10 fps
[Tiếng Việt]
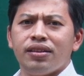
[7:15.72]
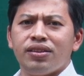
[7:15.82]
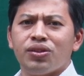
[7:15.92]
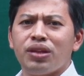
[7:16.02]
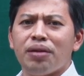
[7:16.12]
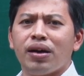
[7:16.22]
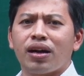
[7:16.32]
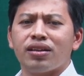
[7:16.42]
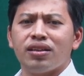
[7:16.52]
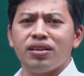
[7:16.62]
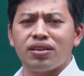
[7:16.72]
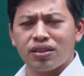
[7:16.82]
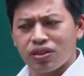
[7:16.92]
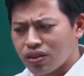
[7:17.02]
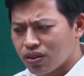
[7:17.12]
chúng ta mà
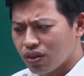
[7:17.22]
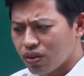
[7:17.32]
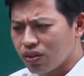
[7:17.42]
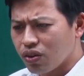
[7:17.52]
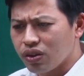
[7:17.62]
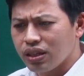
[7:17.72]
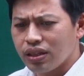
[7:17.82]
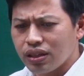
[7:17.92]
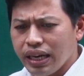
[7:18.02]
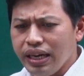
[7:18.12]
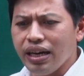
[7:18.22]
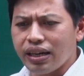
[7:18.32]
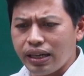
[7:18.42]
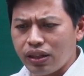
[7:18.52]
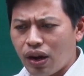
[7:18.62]
còn còn còn nghĩ đến
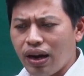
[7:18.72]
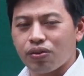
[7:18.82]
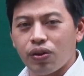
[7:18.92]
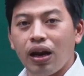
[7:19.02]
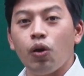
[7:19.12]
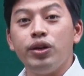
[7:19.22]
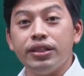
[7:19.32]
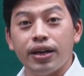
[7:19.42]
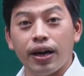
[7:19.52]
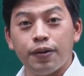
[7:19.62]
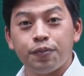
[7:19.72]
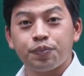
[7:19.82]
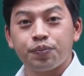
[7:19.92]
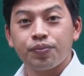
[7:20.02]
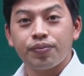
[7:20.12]
cái toán học đó là lũy thừa
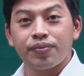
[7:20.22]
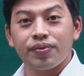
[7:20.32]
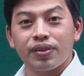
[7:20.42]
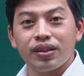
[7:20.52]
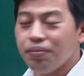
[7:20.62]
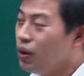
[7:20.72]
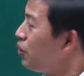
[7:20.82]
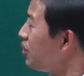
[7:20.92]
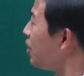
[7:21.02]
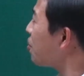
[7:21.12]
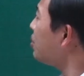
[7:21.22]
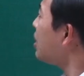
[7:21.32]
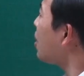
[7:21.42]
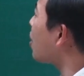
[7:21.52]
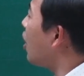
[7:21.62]
nhưng mà lũy thừa cũng
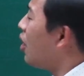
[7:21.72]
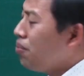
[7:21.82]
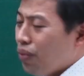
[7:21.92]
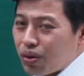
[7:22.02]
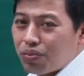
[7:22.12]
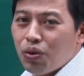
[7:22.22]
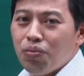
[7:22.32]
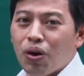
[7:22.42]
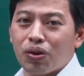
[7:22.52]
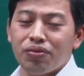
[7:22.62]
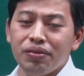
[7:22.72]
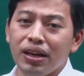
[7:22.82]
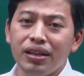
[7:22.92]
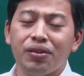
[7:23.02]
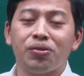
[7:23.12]
rất là khó một mũ một vân
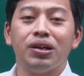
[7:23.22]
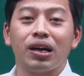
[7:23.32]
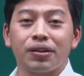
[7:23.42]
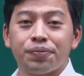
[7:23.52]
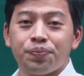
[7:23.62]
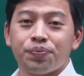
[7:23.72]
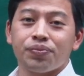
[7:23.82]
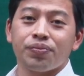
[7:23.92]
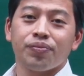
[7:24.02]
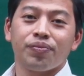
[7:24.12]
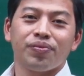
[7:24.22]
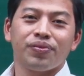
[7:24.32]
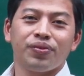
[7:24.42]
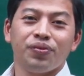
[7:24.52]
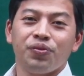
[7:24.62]
vân đều không được
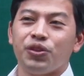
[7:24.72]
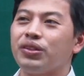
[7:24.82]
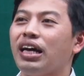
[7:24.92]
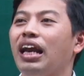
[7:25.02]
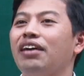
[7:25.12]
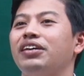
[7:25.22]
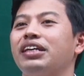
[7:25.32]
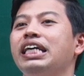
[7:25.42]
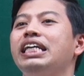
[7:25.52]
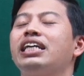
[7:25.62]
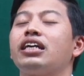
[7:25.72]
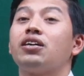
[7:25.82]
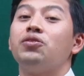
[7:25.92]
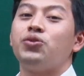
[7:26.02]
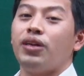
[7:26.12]
chúng ta lại phải nghĩ đến cái
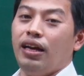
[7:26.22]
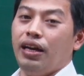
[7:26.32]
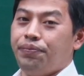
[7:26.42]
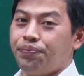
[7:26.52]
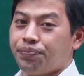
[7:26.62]
câu chuyện là